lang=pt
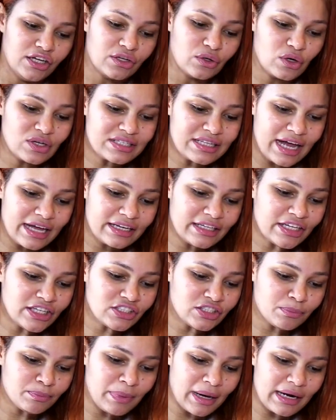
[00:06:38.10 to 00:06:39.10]
e gostaria
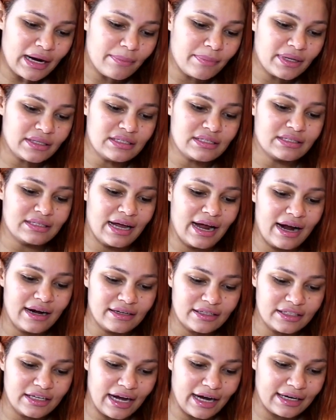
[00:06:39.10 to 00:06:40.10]
de
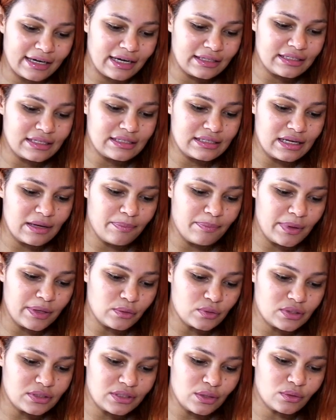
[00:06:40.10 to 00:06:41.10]
parabenizar e agradecer
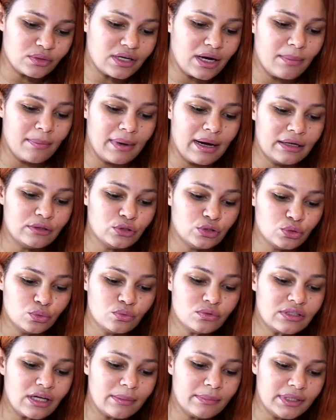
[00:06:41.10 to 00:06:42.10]
pelo seu trabalho
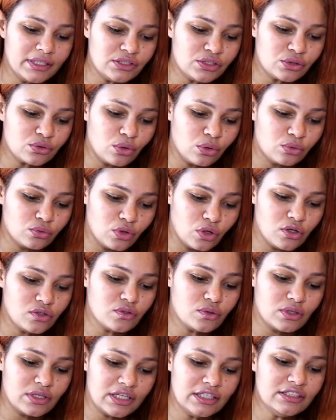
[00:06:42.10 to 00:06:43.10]
juntamente com o
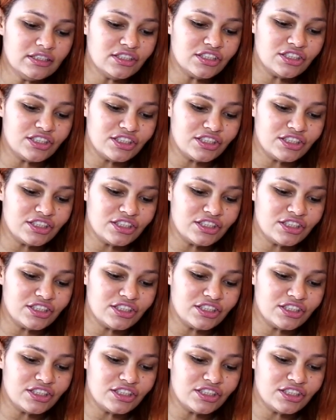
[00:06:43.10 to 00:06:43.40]
nosso grande